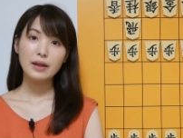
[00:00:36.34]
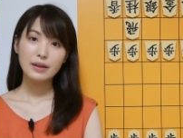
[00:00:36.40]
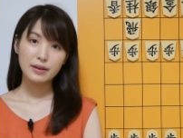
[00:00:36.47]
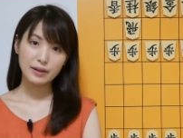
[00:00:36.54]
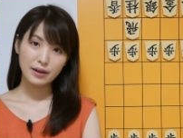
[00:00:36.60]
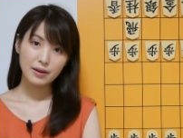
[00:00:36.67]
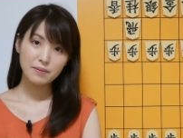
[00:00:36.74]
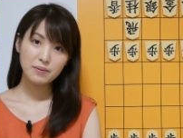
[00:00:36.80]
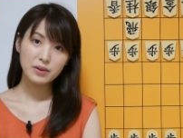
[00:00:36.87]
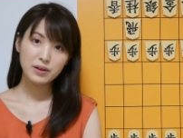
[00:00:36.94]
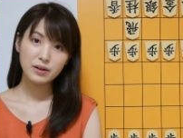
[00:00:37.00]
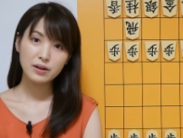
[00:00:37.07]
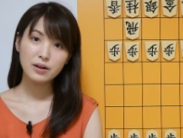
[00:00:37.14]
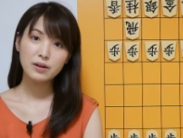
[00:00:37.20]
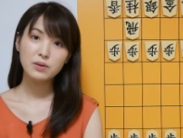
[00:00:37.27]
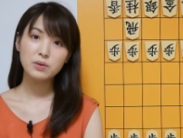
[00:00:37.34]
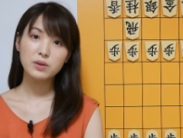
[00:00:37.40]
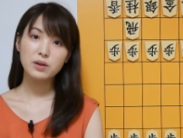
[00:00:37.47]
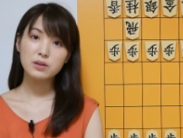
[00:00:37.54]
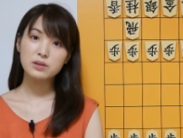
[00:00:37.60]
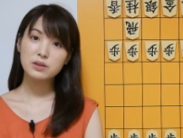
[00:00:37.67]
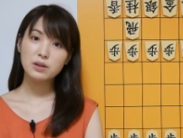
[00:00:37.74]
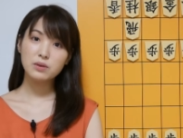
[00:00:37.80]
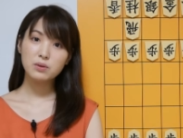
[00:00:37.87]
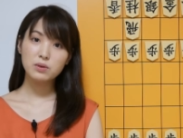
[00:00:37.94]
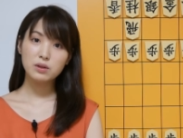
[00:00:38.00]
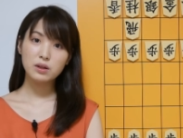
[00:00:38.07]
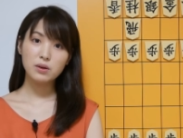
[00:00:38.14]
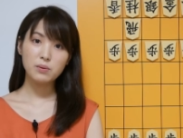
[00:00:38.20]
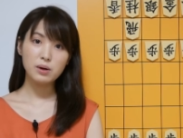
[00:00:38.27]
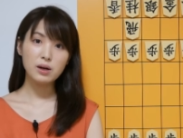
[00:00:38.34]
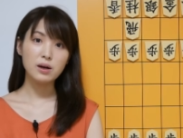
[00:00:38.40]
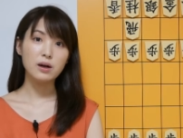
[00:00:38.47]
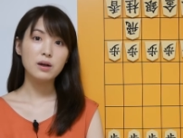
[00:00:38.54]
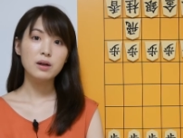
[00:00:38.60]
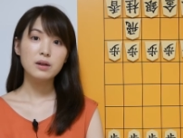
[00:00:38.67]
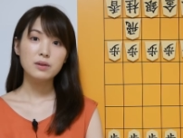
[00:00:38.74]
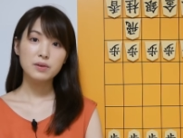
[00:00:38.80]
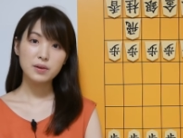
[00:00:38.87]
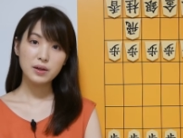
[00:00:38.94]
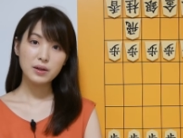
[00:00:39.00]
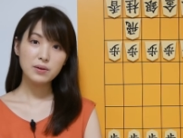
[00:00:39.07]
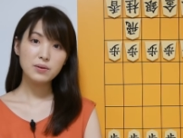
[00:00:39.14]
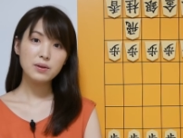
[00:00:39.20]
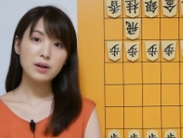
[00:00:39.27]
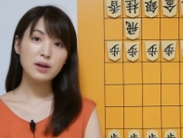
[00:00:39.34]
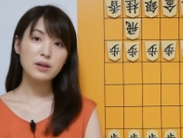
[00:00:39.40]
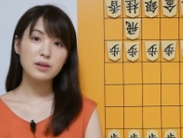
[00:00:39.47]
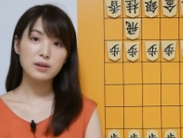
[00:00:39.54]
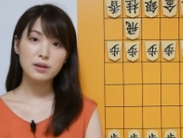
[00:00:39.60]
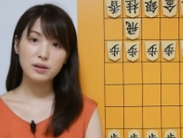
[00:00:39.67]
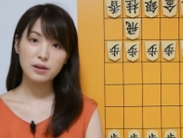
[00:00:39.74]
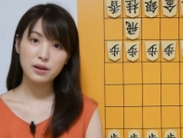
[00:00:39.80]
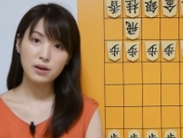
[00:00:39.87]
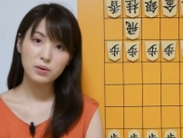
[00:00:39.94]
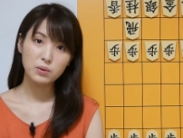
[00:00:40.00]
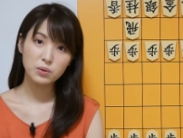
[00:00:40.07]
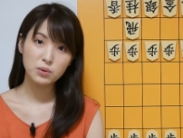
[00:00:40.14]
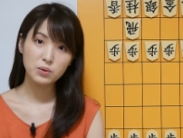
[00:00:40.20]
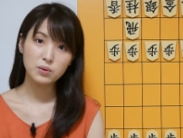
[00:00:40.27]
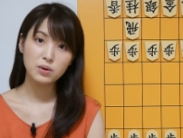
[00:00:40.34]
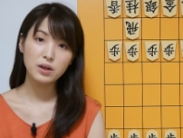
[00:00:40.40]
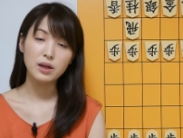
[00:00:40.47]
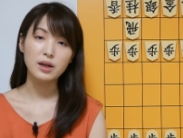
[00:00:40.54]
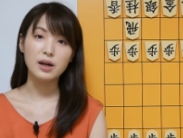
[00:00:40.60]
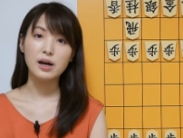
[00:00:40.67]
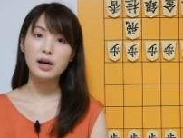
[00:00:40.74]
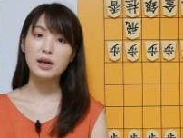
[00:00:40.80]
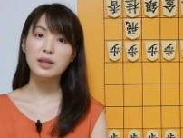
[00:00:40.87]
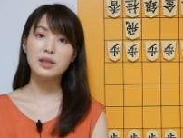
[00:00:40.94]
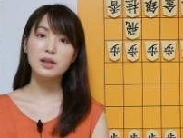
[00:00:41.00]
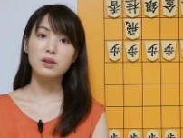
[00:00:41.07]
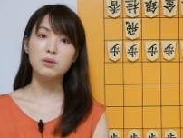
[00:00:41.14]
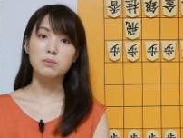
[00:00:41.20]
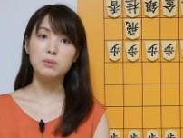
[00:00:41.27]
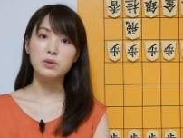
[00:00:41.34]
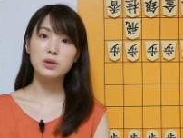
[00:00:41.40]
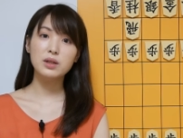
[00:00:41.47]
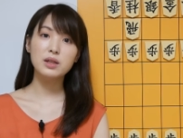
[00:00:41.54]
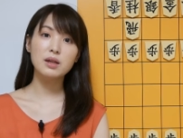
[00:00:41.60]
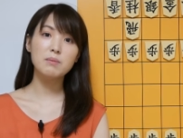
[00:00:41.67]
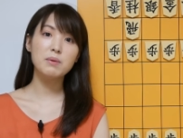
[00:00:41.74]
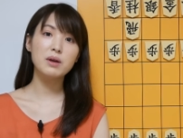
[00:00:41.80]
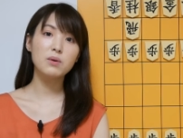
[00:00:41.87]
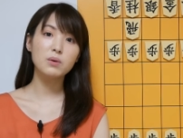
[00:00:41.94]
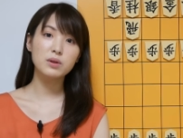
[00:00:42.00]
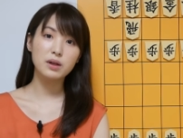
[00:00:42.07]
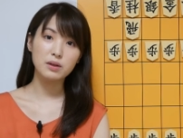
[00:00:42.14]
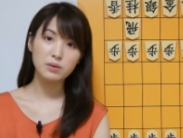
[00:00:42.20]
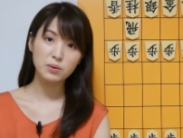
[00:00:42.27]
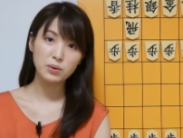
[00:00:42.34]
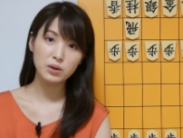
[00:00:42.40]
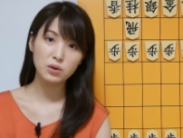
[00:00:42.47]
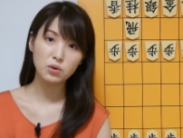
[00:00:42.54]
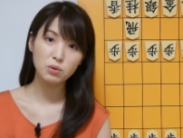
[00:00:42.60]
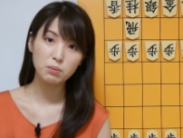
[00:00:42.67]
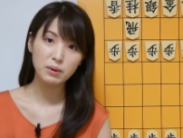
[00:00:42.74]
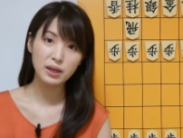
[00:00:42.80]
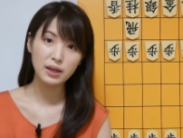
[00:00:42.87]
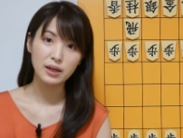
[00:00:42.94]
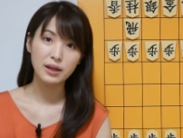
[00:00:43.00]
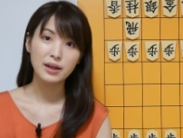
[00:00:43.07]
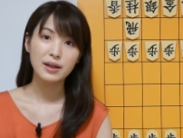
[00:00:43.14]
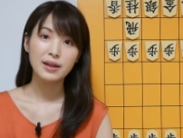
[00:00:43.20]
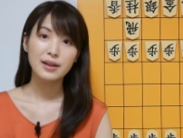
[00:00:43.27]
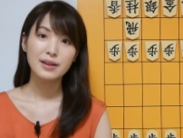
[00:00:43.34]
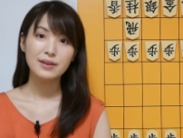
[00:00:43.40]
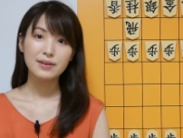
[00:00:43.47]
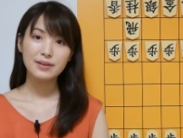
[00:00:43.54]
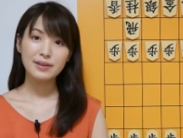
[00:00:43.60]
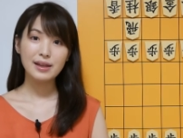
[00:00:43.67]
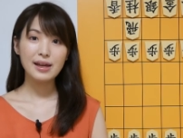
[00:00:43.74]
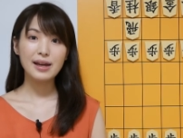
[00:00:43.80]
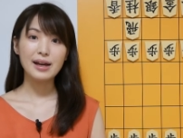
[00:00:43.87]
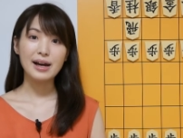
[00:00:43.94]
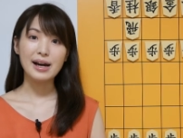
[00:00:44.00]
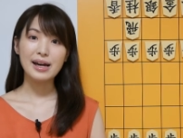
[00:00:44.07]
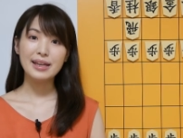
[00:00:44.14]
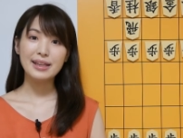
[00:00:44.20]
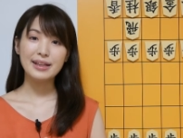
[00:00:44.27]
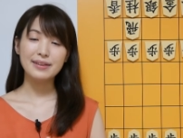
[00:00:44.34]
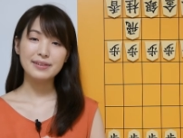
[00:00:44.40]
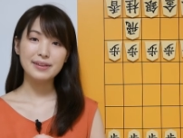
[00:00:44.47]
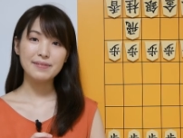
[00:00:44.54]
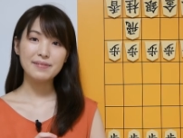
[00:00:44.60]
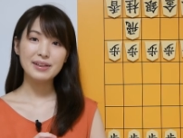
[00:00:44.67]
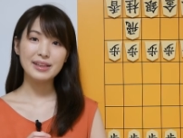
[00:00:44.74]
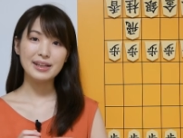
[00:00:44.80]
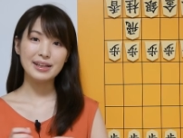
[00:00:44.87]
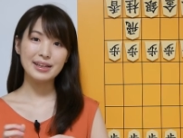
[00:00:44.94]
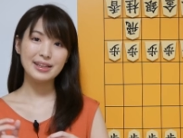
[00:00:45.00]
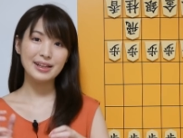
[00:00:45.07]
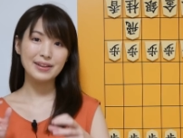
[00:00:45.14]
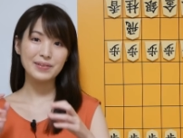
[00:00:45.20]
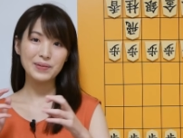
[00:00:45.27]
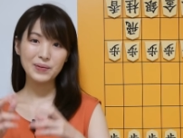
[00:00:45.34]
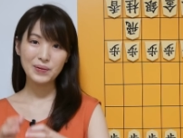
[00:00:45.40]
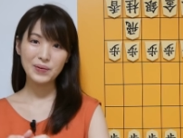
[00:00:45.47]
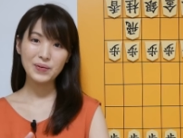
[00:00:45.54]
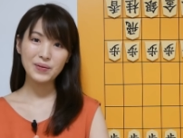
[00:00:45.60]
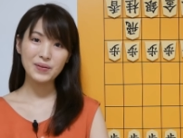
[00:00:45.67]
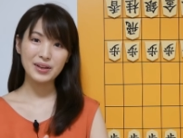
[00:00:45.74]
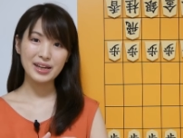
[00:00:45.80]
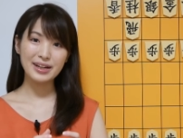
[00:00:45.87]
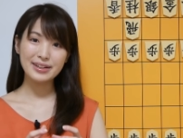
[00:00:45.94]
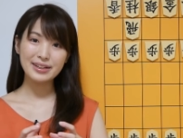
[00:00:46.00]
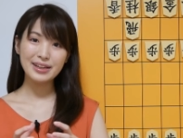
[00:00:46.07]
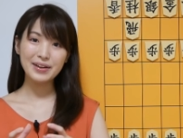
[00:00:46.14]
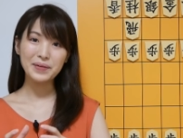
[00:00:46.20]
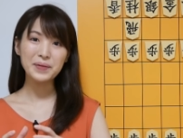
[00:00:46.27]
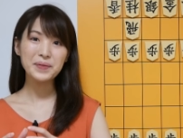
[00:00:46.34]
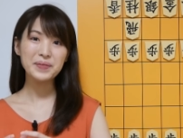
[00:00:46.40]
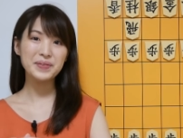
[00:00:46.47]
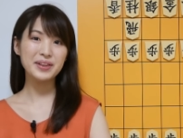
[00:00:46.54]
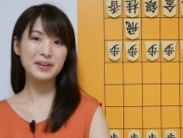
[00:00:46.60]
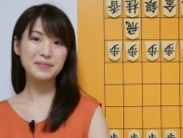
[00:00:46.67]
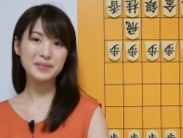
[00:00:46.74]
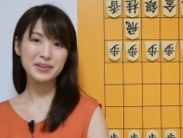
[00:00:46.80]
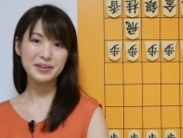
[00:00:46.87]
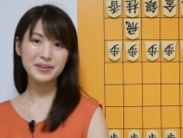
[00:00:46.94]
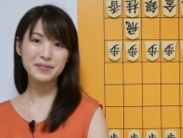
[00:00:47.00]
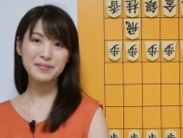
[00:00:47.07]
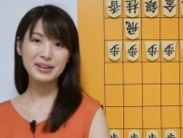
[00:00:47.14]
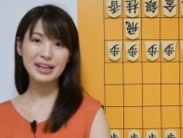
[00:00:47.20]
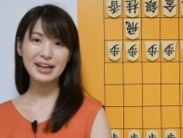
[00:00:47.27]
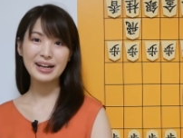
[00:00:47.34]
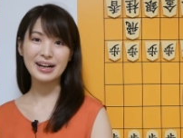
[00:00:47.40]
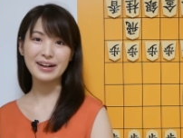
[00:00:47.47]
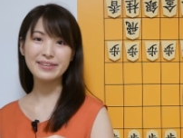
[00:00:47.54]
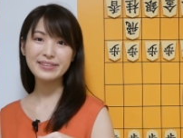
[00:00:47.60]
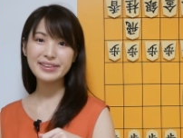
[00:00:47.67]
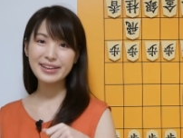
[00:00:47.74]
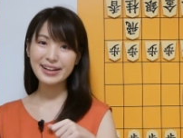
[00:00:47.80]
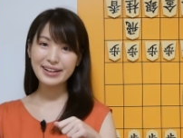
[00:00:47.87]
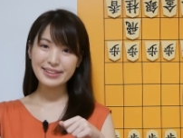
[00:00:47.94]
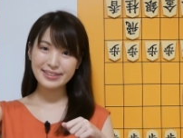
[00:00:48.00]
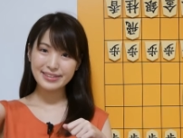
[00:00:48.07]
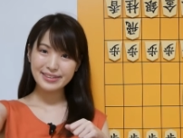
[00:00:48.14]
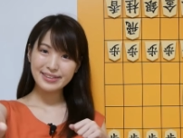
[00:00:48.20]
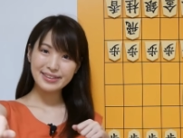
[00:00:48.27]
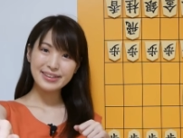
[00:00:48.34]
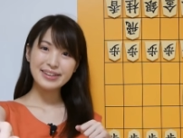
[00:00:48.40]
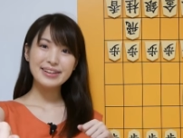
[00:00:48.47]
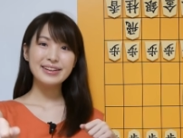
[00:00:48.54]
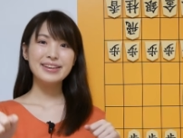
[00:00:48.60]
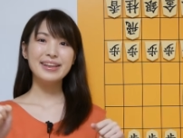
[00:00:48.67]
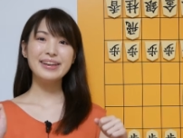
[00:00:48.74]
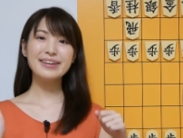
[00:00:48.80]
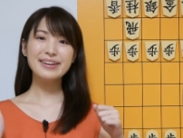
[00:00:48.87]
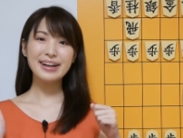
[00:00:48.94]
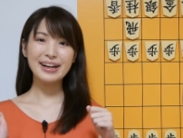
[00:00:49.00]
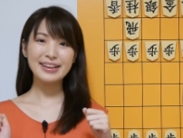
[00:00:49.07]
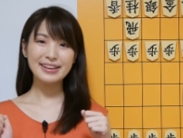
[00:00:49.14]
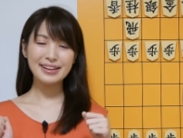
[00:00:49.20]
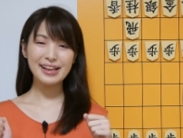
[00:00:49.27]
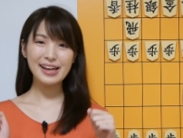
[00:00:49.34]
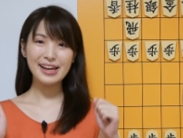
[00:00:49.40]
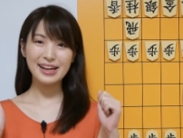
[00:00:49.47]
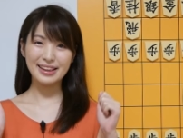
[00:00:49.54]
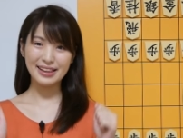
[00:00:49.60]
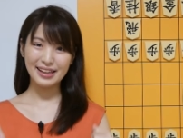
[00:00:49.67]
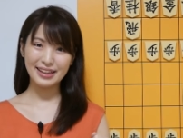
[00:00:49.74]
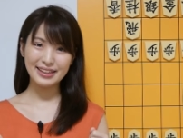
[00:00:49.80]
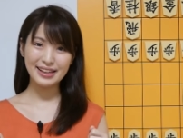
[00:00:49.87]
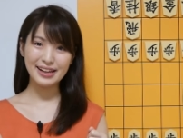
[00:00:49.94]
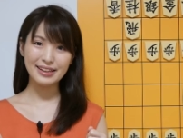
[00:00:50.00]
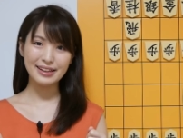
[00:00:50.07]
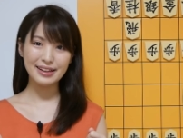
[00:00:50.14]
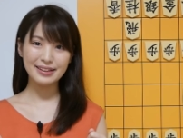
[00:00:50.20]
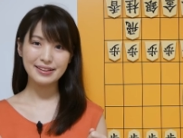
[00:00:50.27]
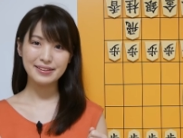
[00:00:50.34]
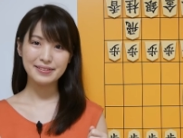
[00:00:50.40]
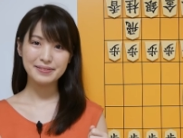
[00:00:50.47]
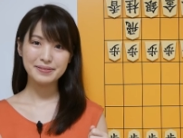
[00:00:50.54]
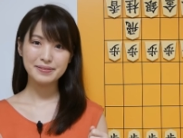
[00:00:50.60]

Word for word: 四間飛車側の作戦としては隙のない陣形を作り、相手の無理攻めを誘い込み、そして相手の攻めてきたところを逆に豊富な持ち駒でカウンターするっていう感じでやっていきたいです。